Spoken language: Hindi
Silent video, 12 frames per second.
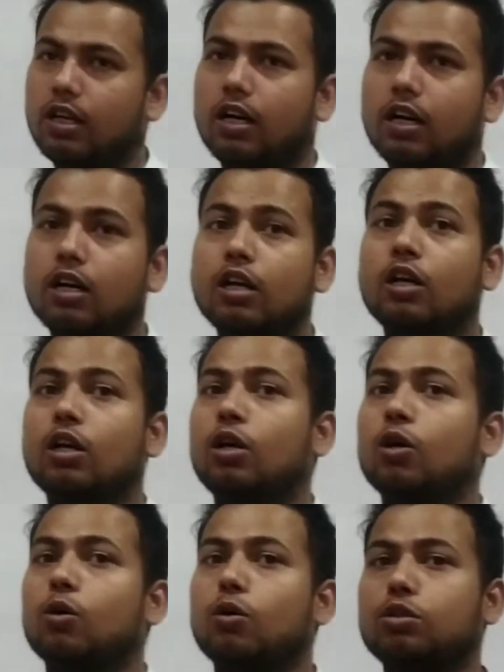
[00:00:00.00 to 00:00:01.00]
था
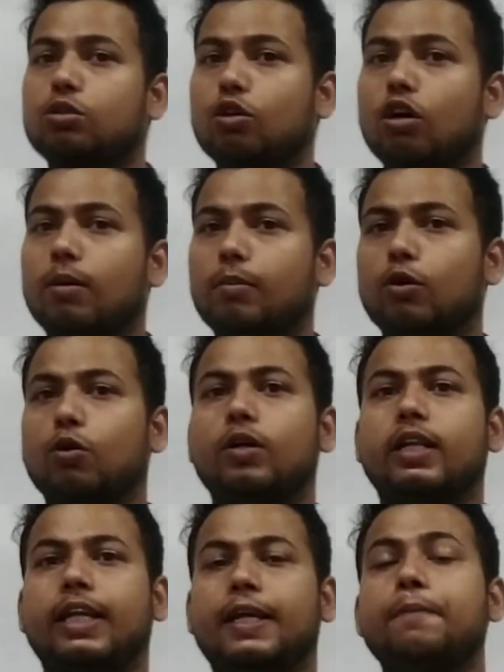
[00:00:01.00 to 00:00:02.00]
उसको हम लोगों
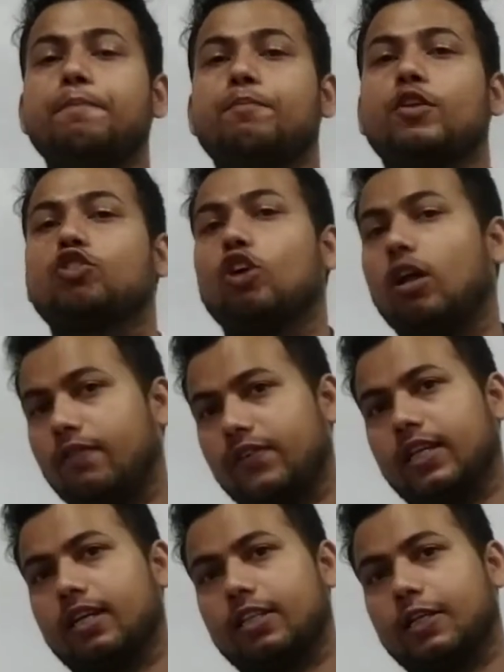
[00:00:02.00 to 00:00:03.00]
ने सॉल्व
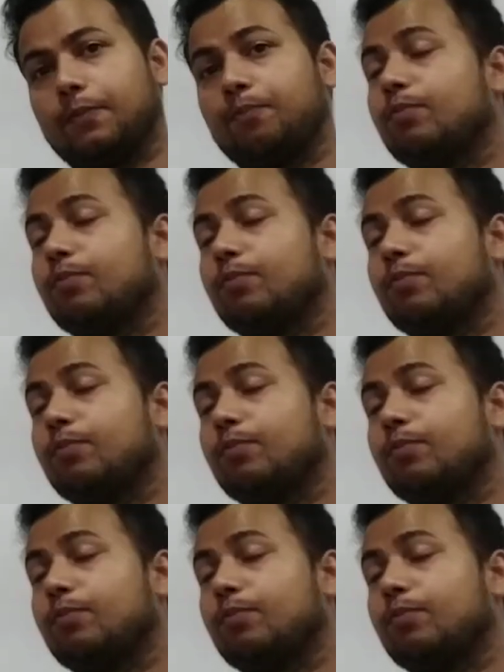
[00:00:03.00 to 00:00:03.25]
किया था